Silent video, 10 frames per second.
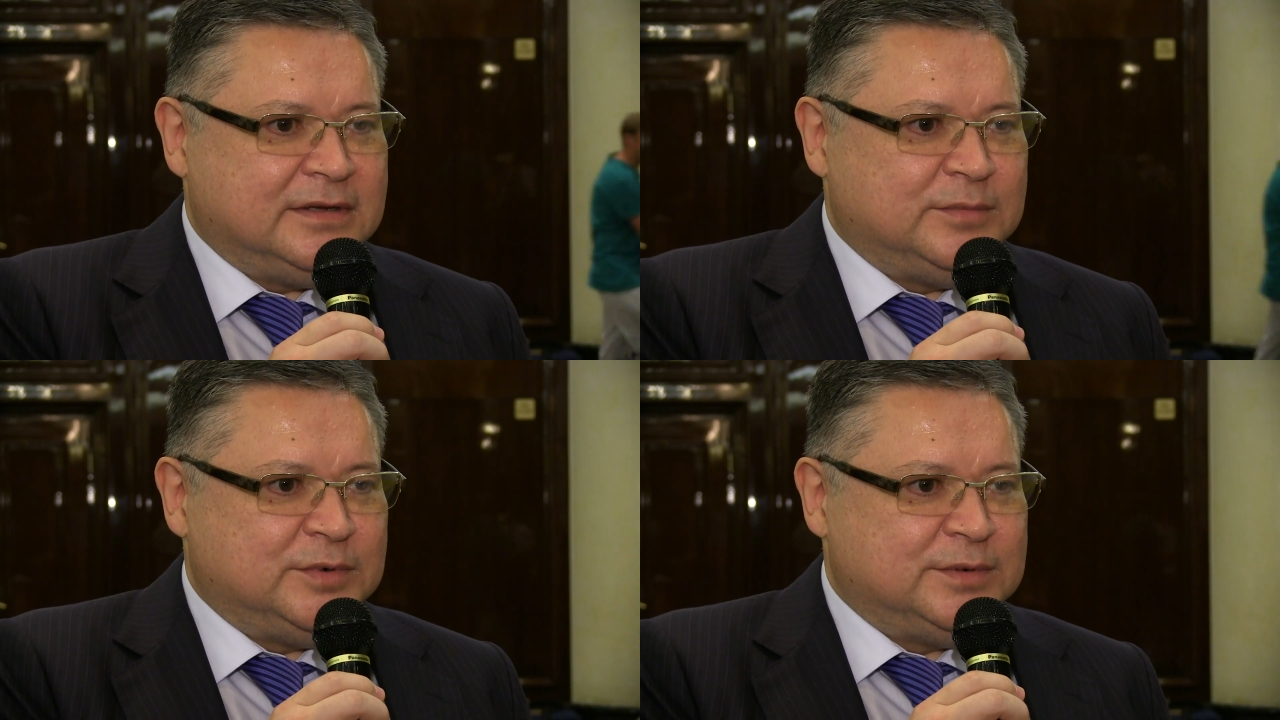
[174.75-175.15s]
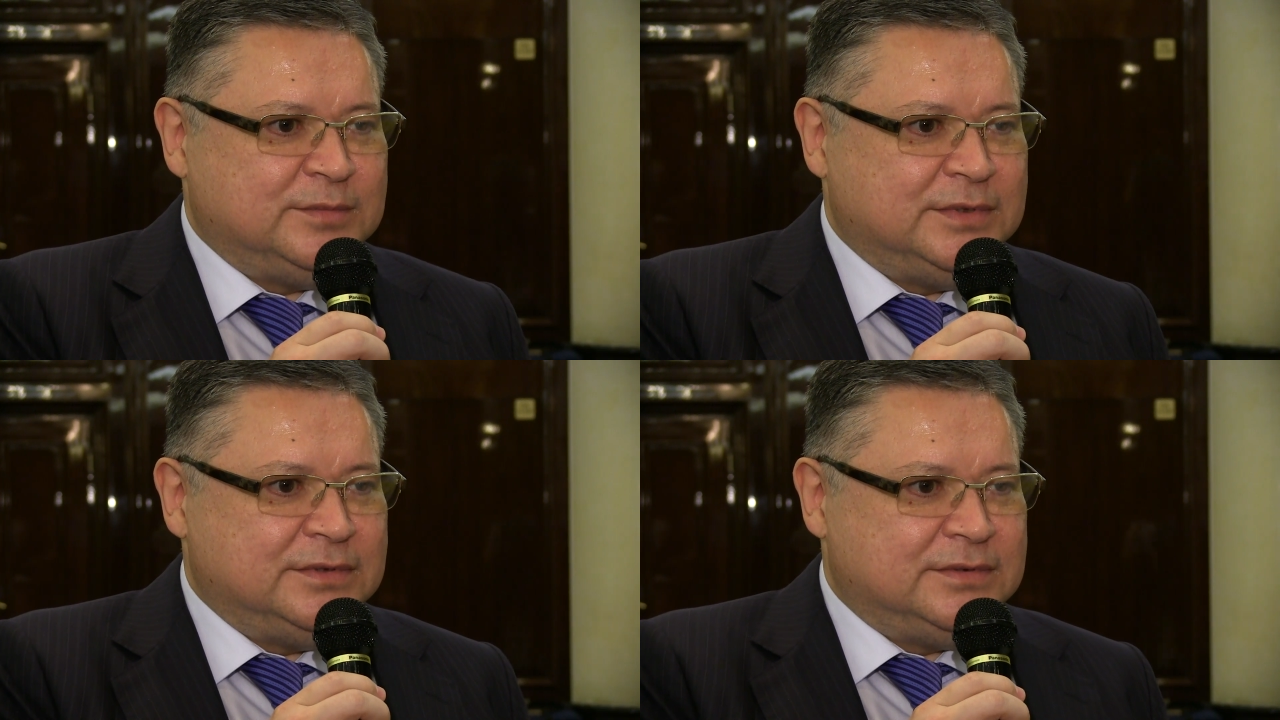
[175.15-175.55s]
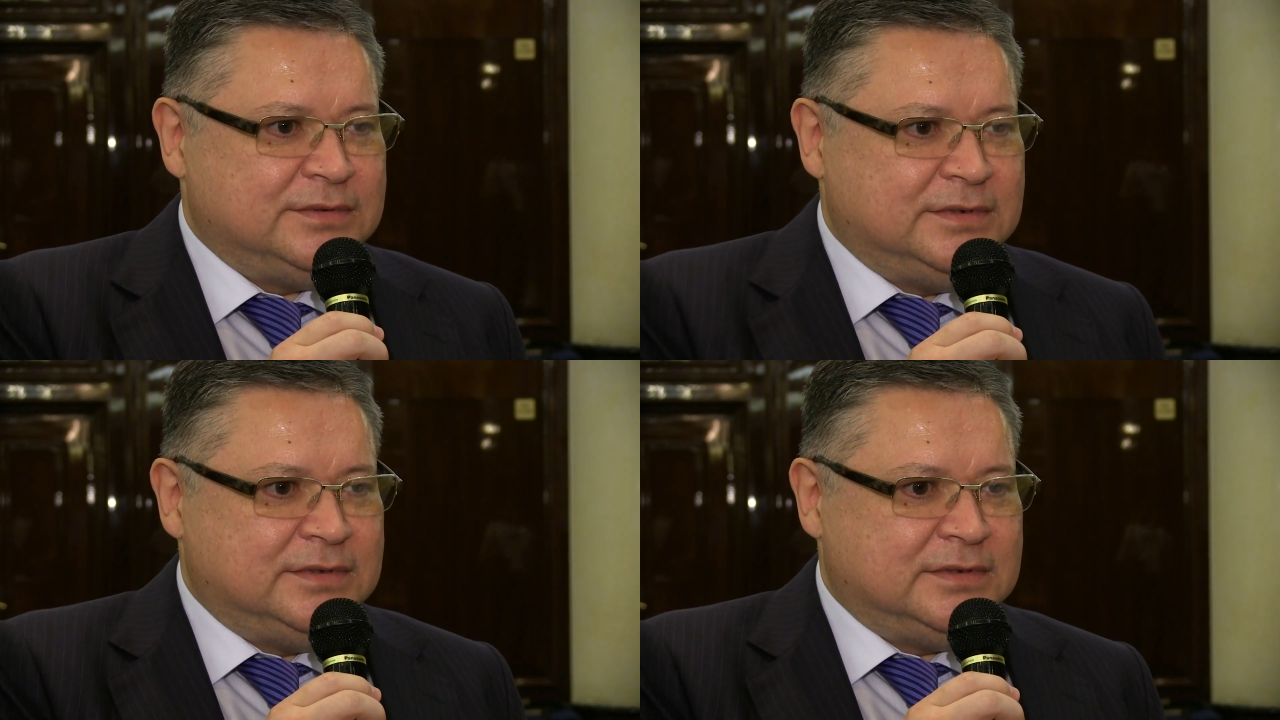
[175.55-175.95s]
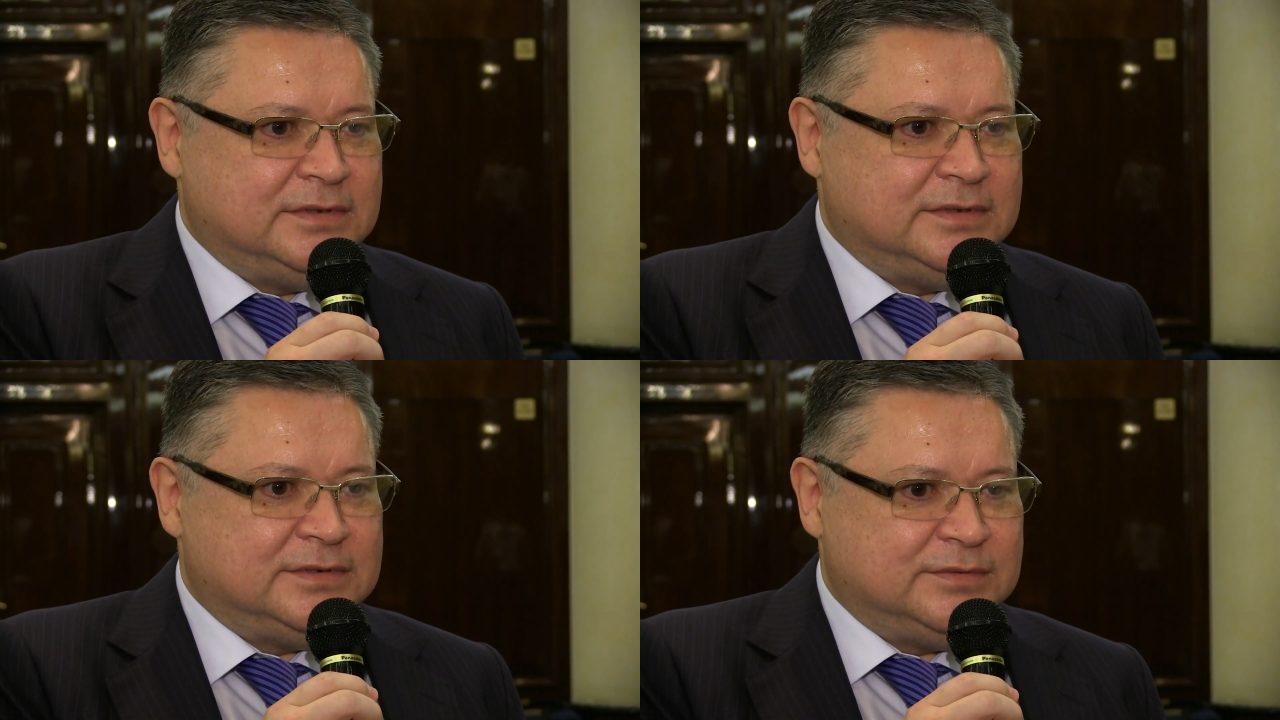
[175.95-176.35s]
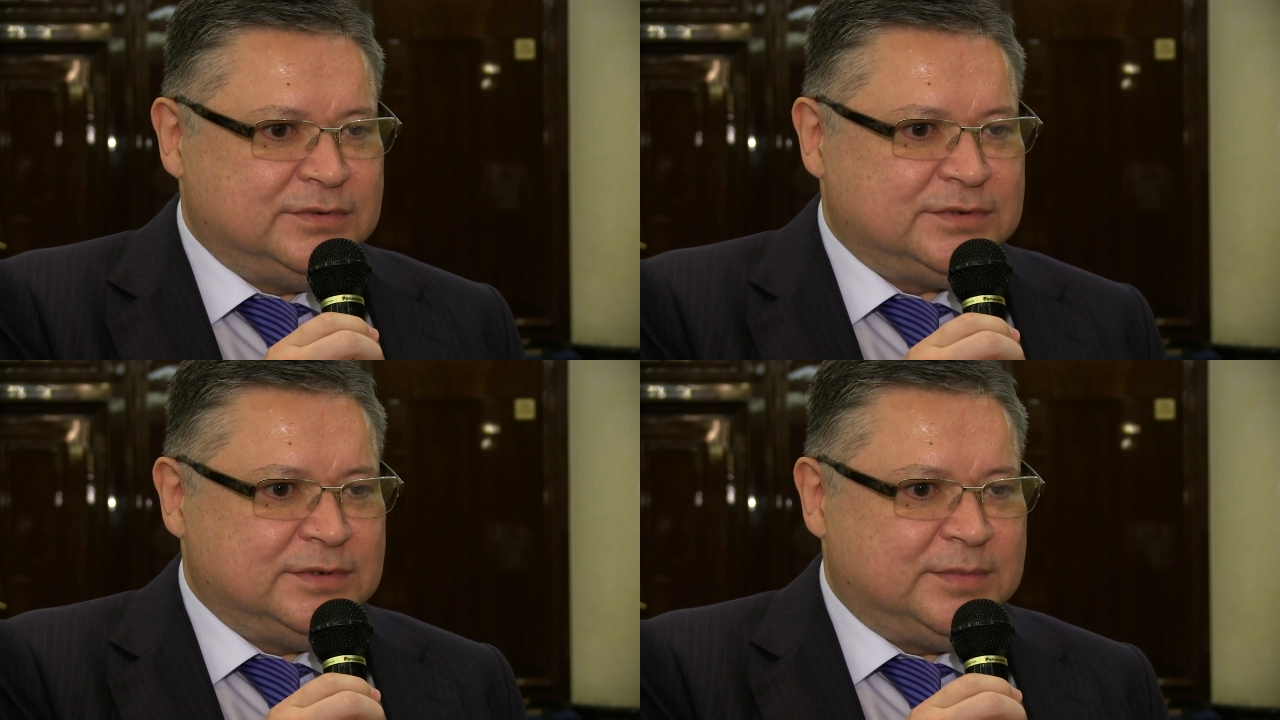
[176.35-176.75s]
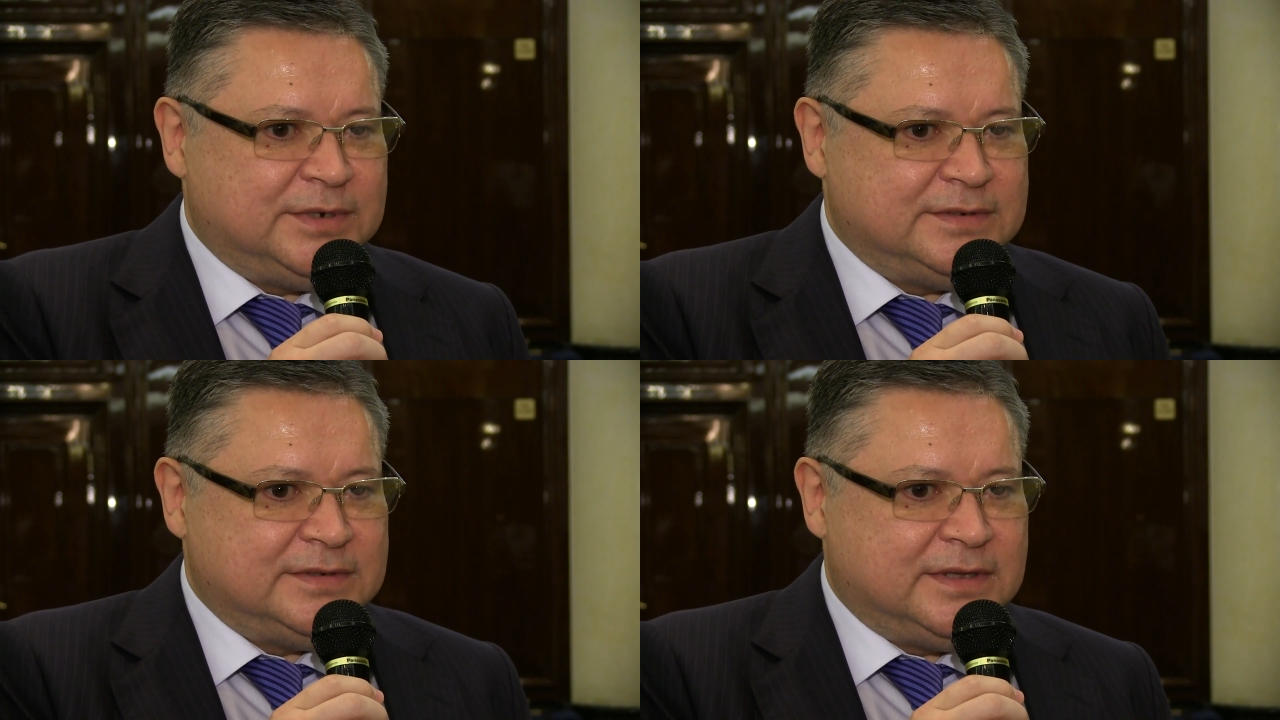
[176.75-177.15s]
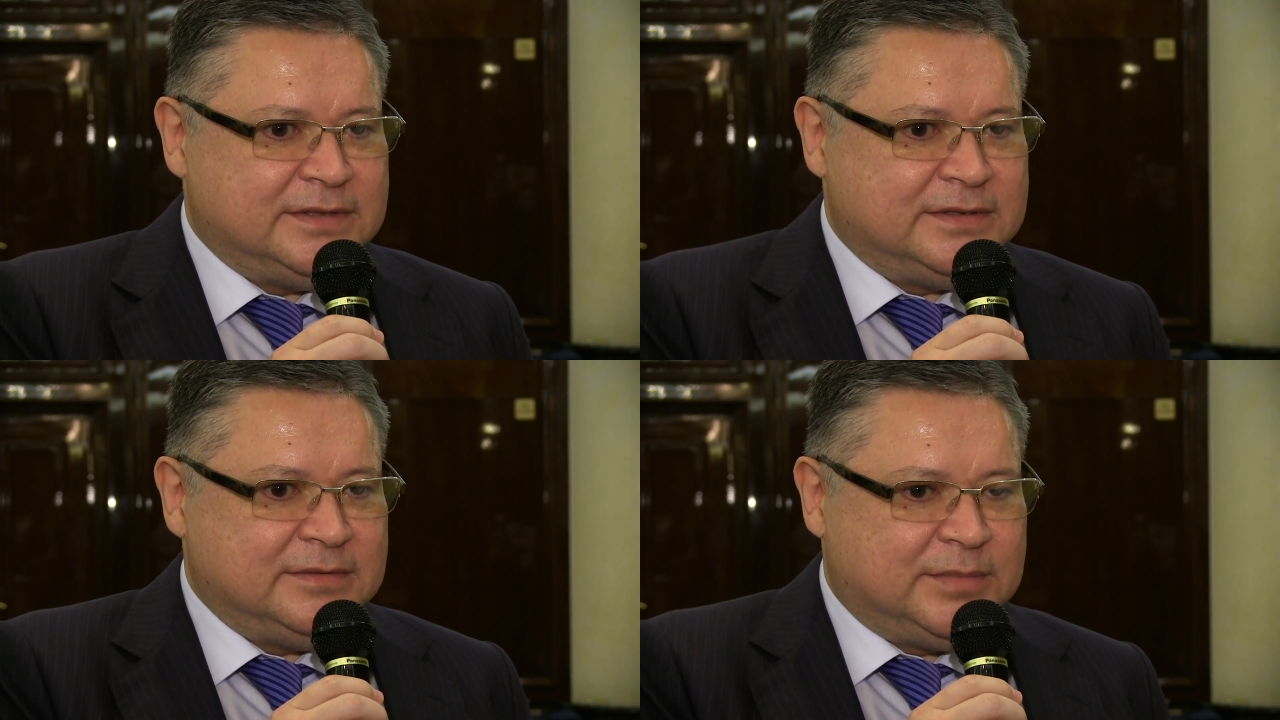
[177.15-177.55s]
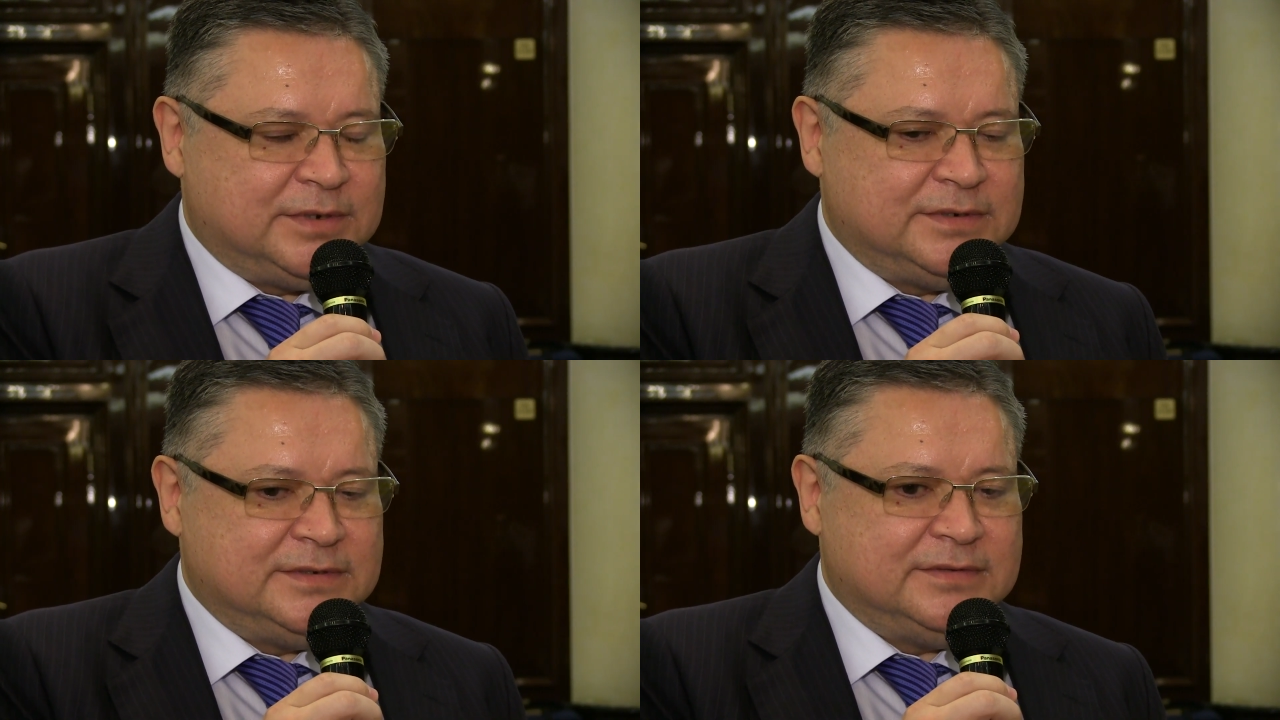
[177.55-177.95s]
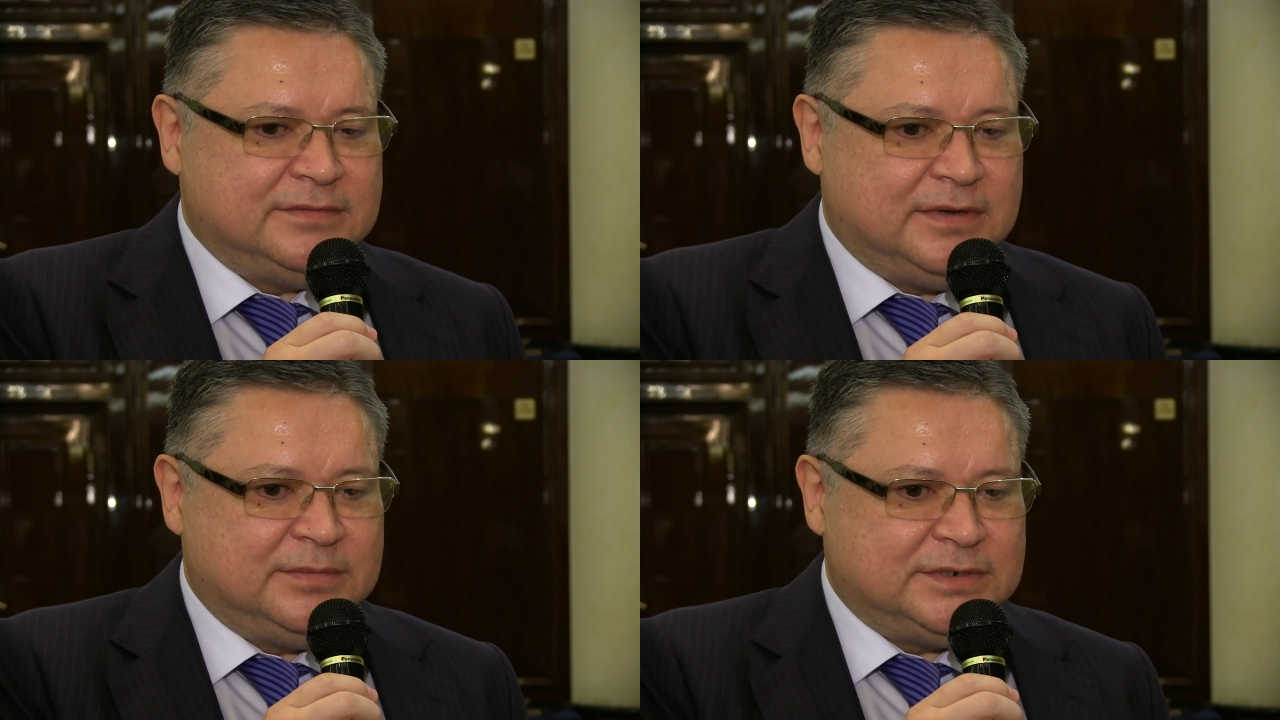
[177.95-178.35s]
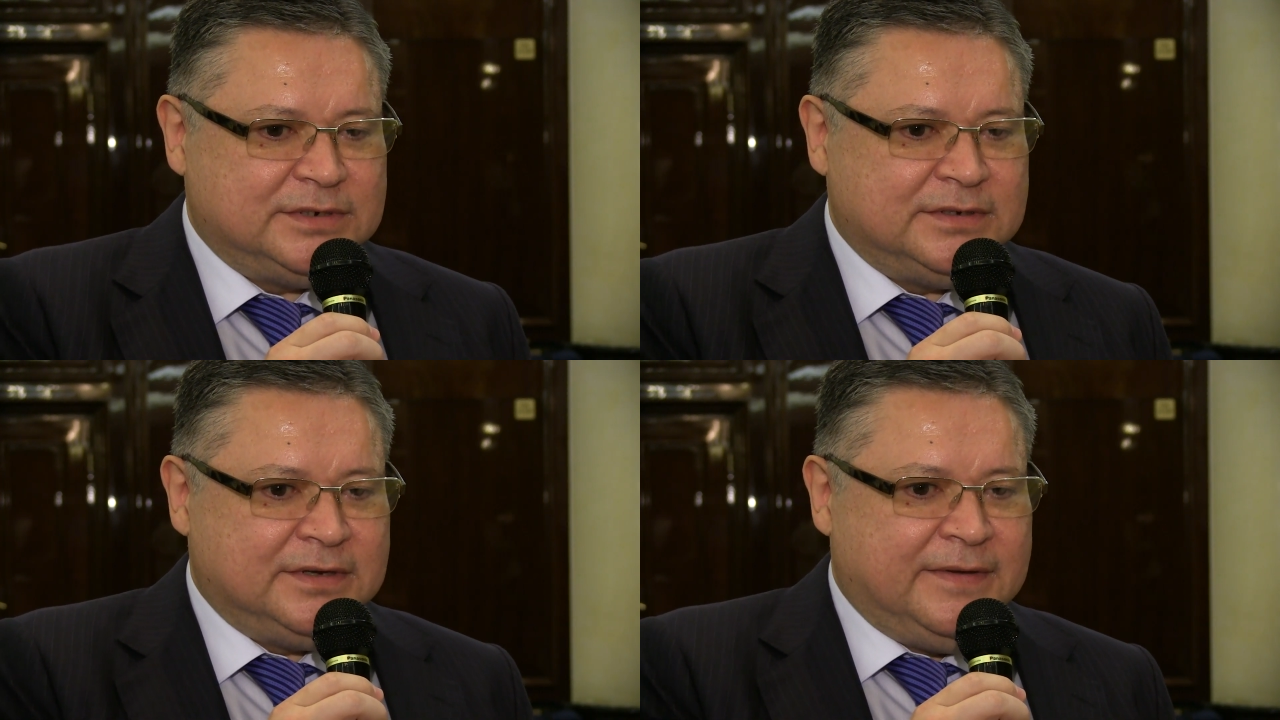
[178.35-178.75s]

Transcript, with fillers: как можно было судить и на сегодняшней презентации по жизни вообще,